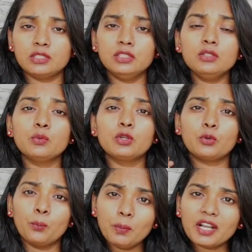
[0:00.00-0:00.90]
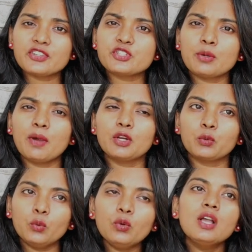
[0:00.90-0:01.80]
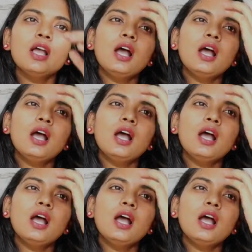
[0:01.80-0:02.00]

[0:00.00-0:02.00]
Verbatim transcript: வந்து உங்களுக்கு ரொம்ப கஷ்டமாக இருக்கும்